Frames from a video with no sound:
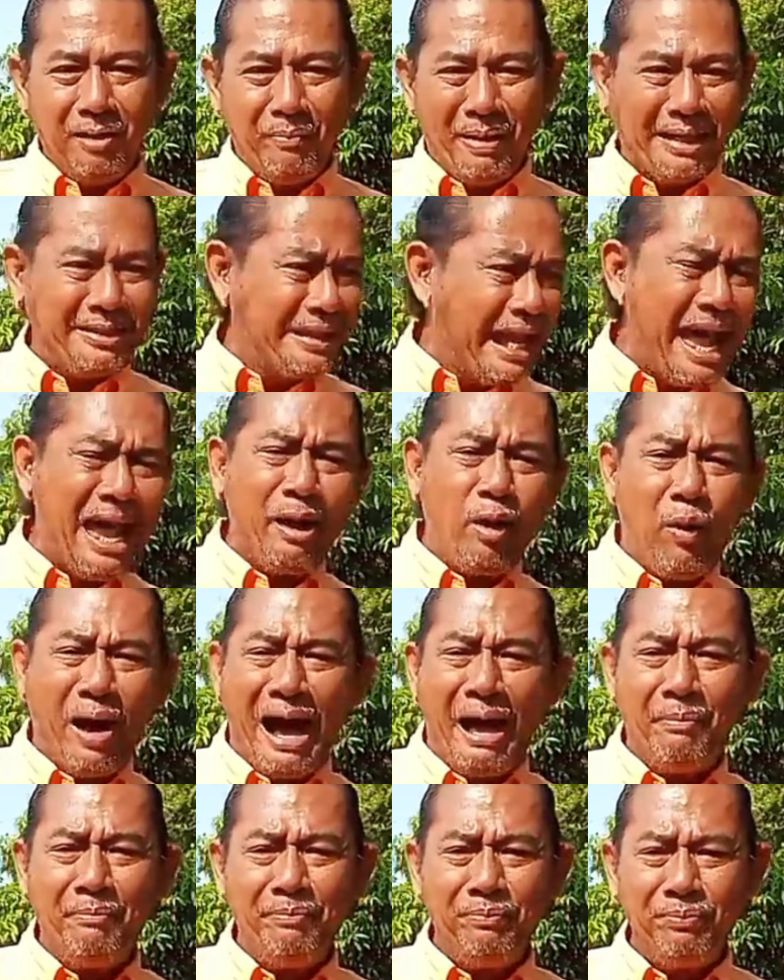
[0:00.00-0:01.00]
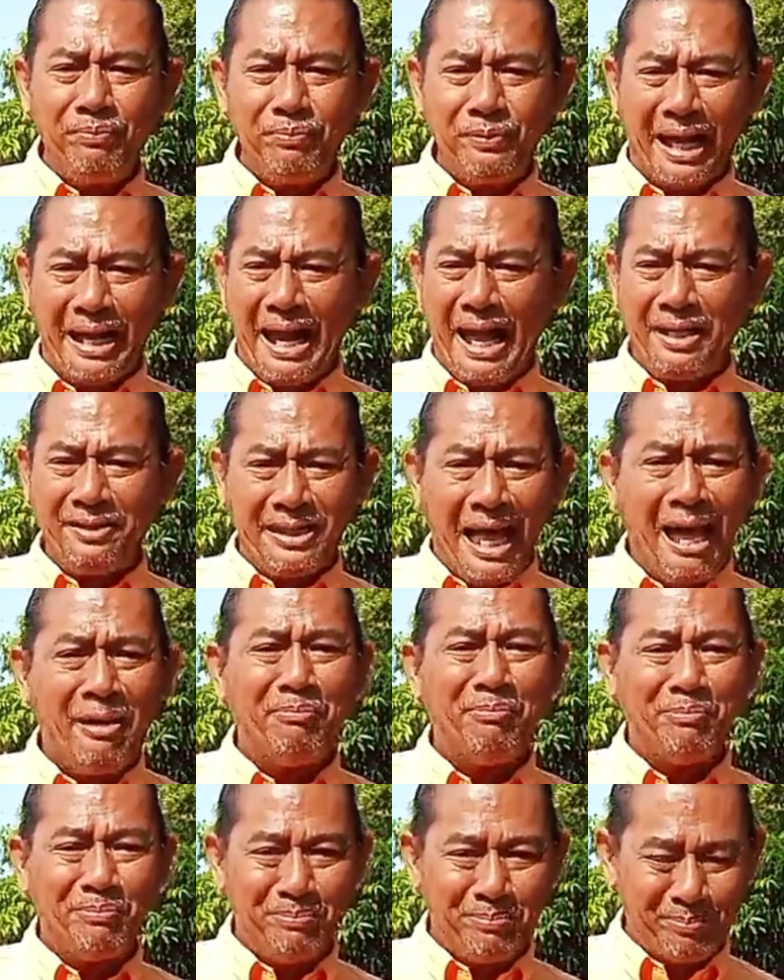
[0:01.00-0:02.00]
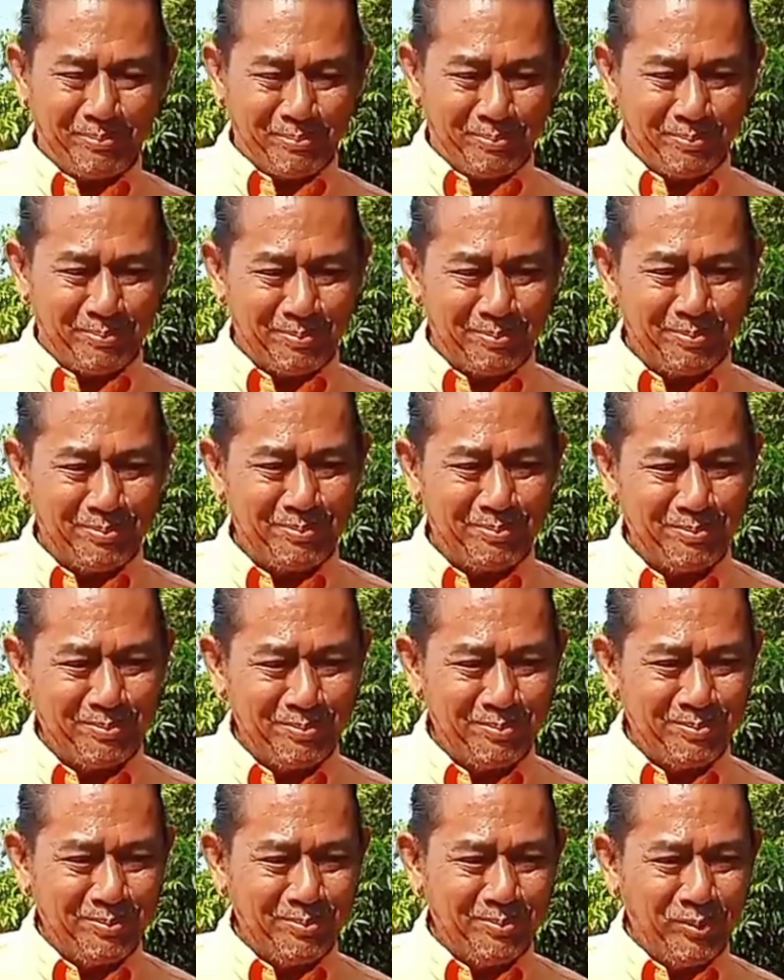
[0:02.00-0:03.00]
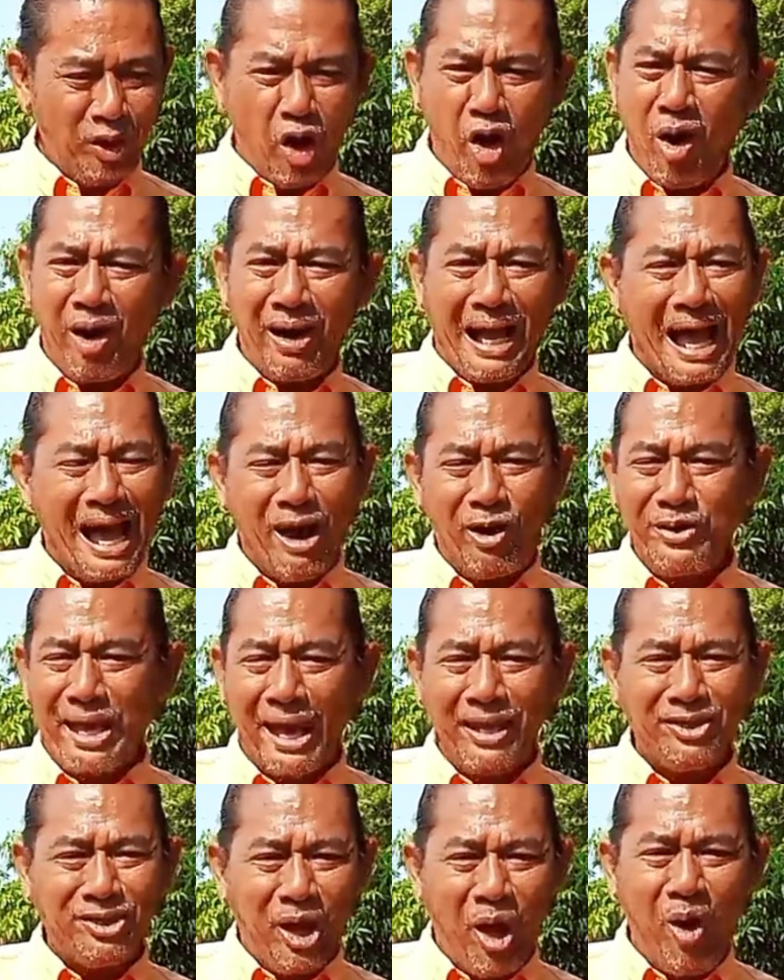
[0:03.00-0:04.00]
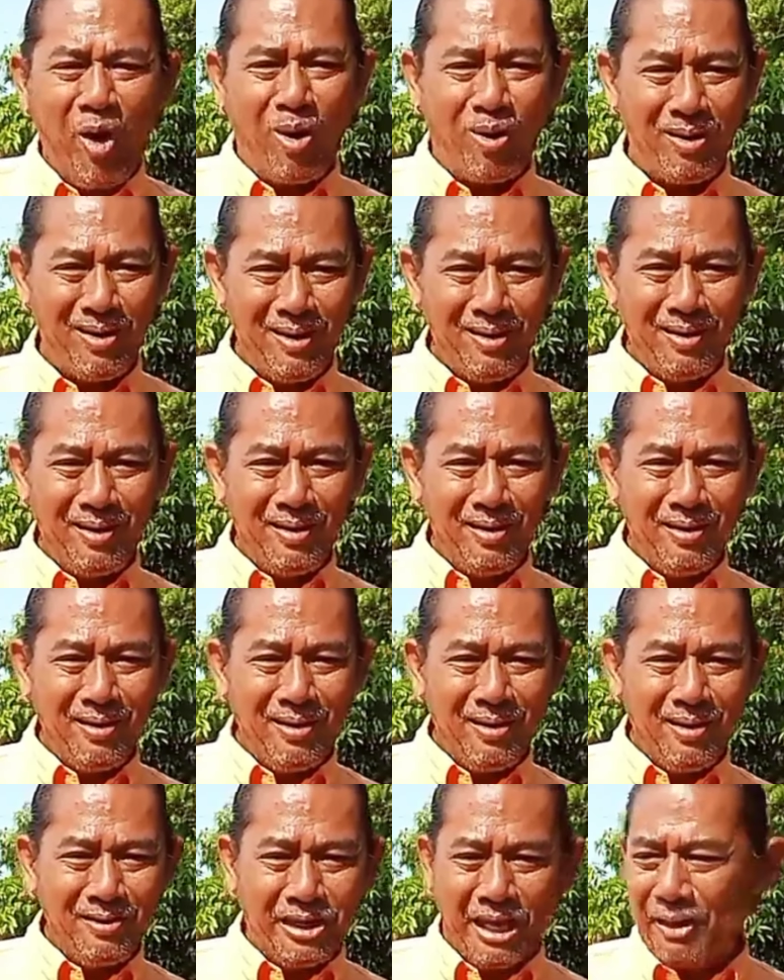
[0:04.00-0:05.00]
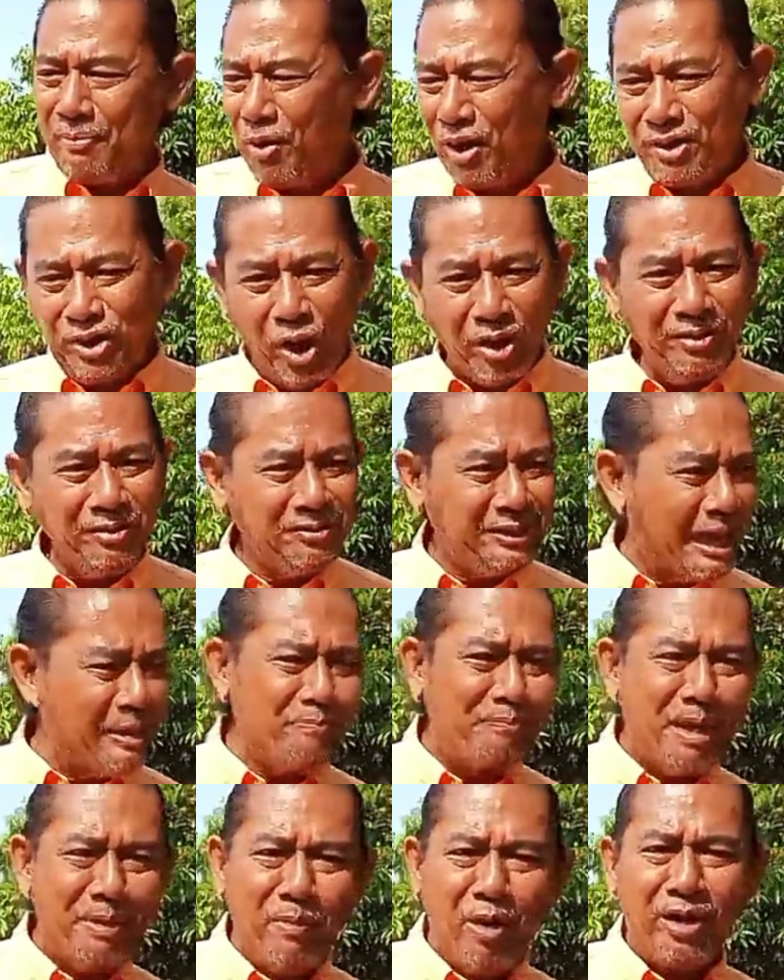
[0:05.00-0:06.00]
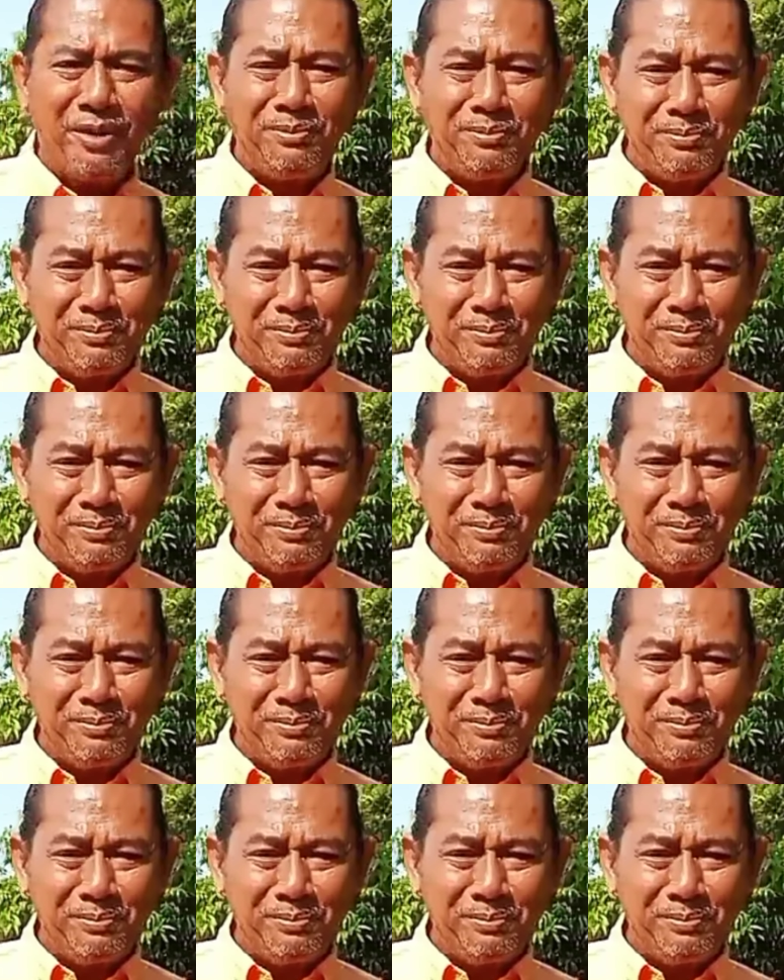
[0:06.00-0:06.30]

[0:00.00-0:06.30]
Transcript: มาแจ้งความทนายตั้มออกข่าวใหญ่โต สื่อมวลชนเต็มไปหมด